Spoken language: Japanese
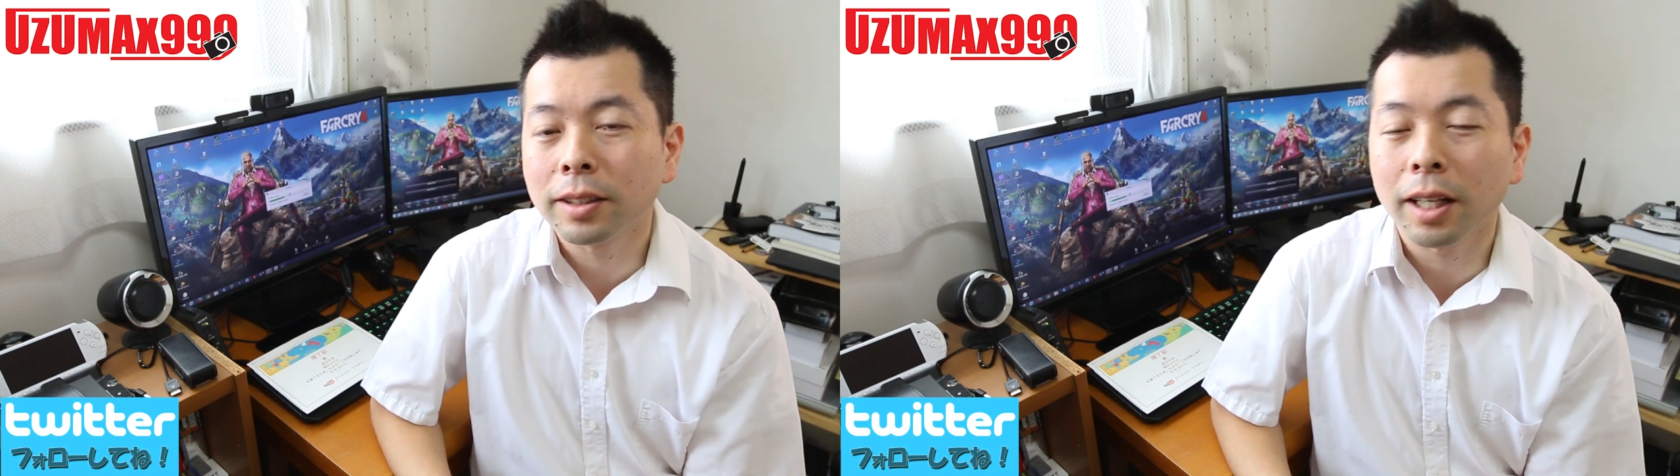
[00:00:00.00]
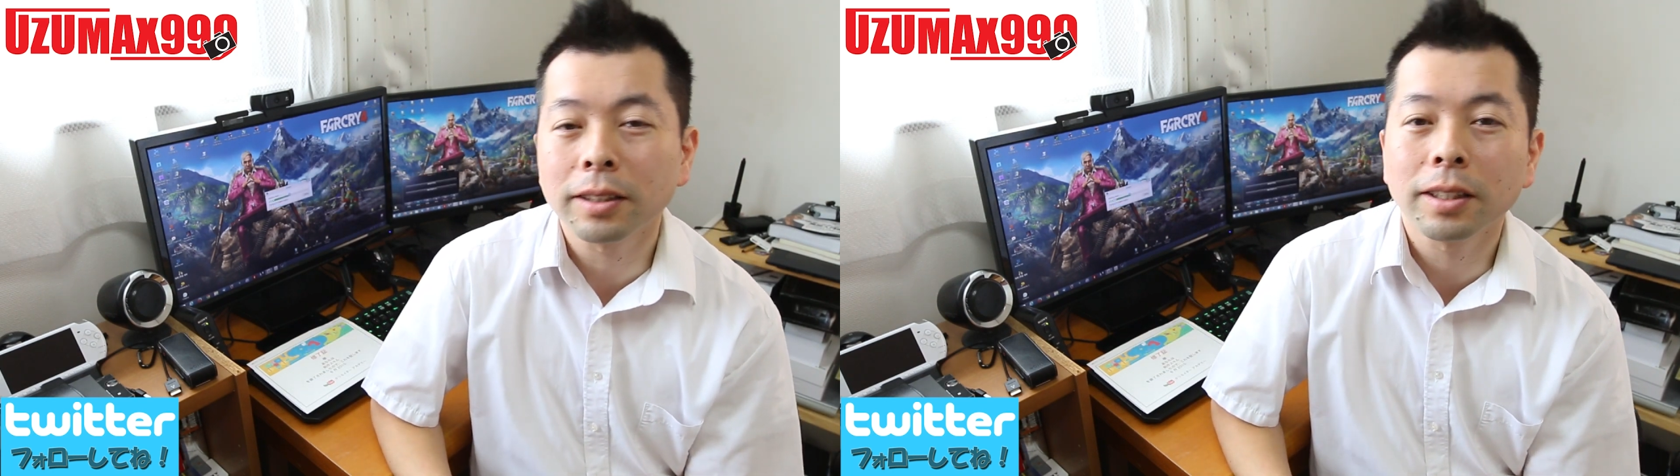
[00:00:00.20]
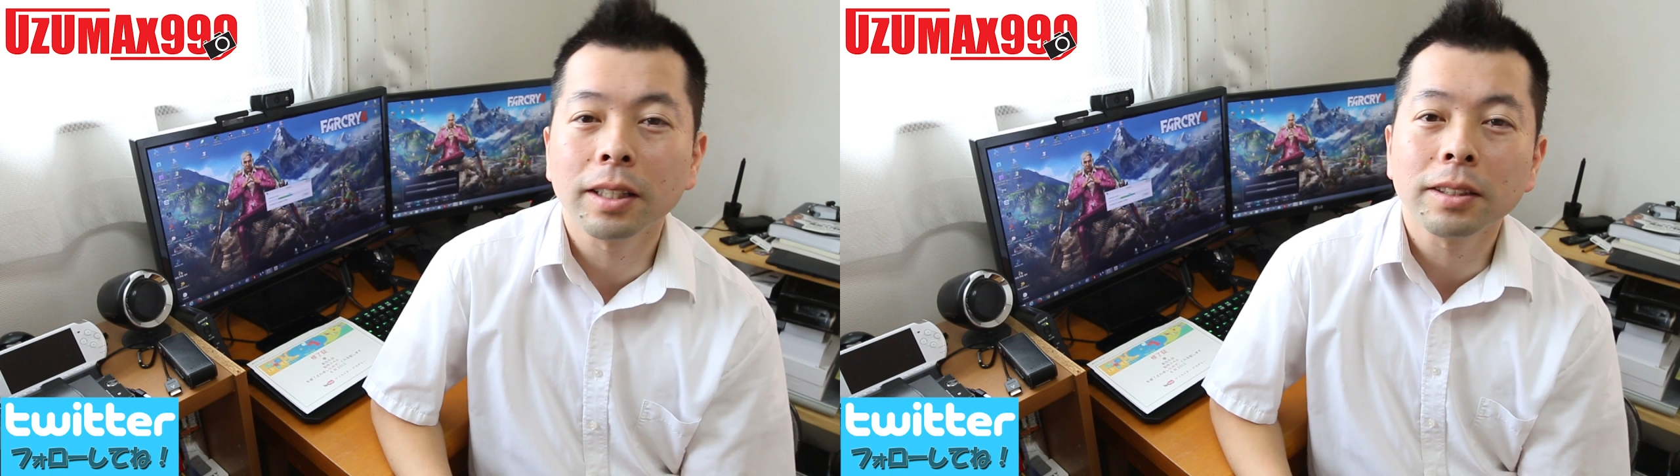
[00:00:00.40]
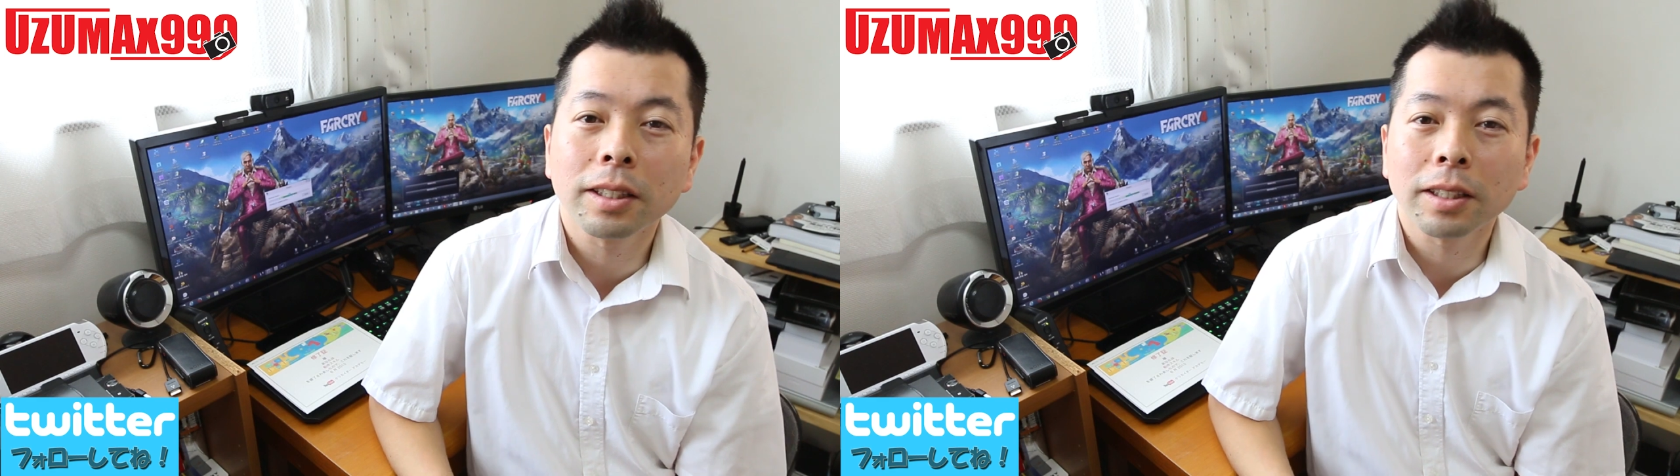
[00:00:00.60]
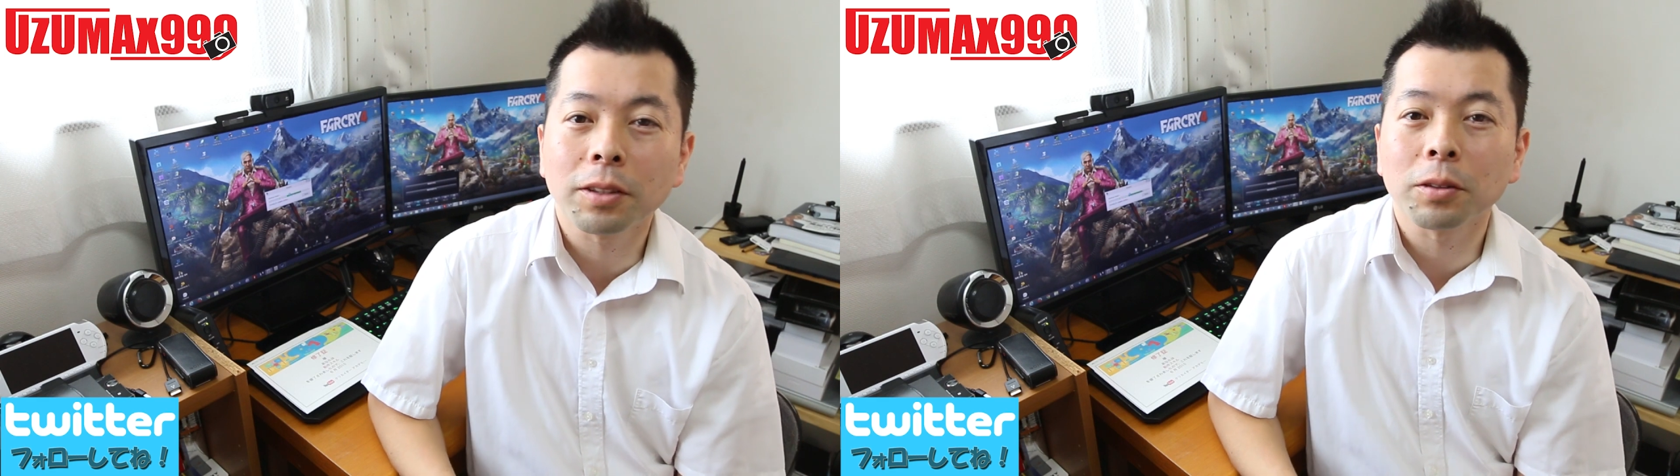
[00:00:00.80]
参戦し
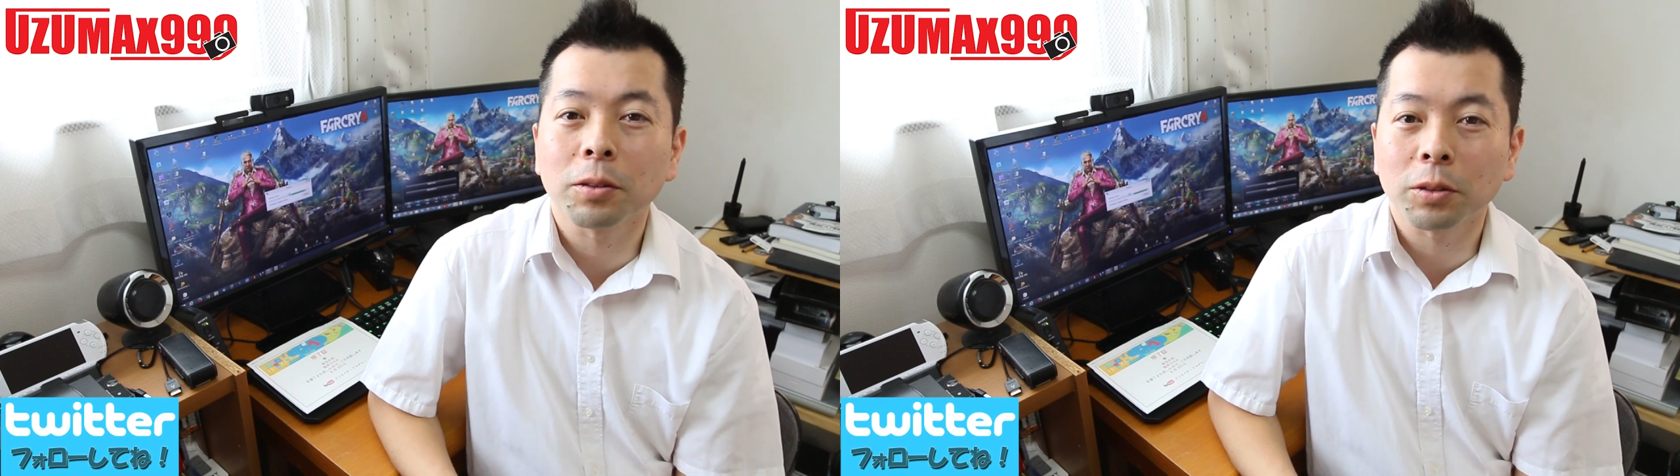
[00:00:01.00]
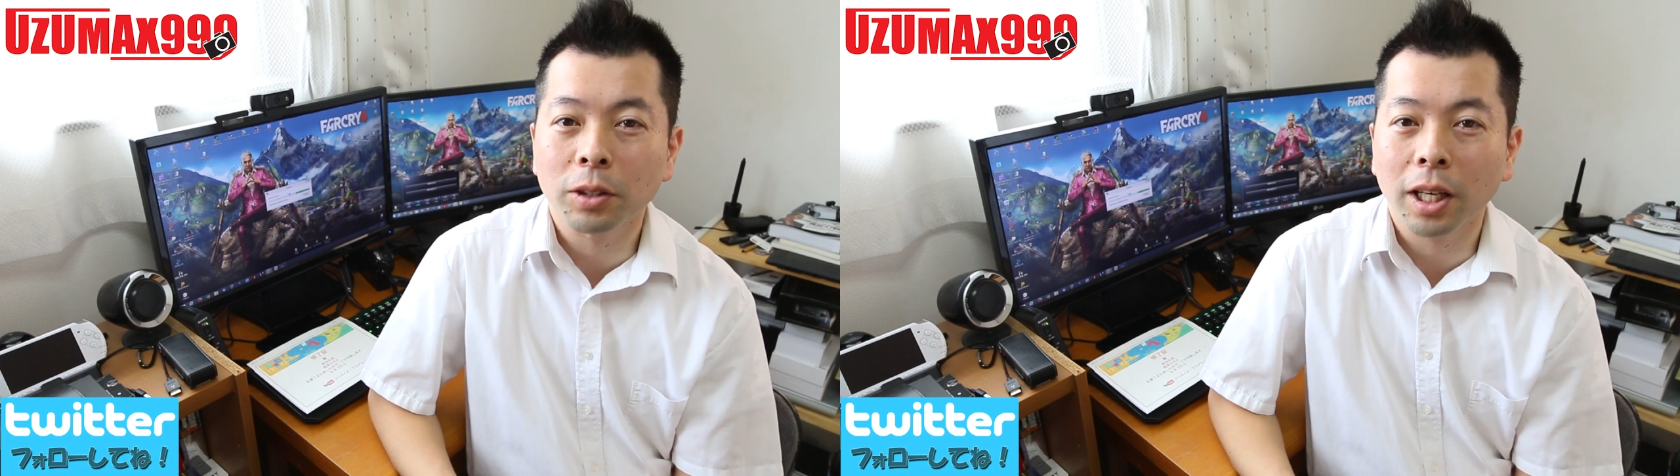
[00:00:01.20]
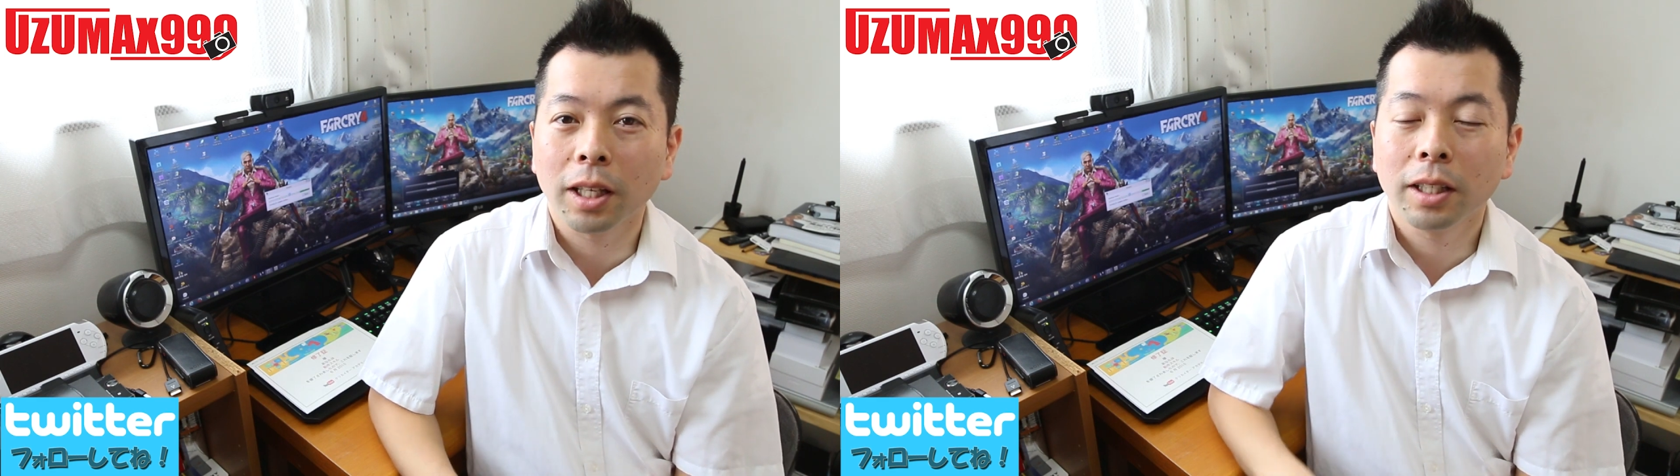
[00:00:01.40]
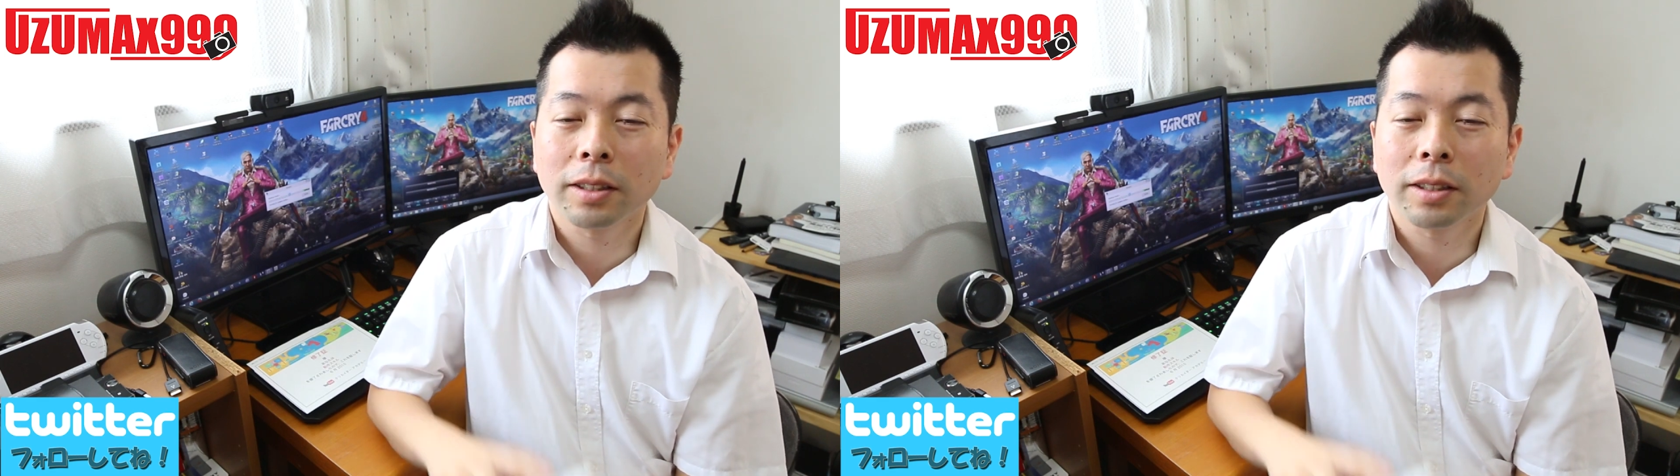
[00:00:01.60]
てきたということで、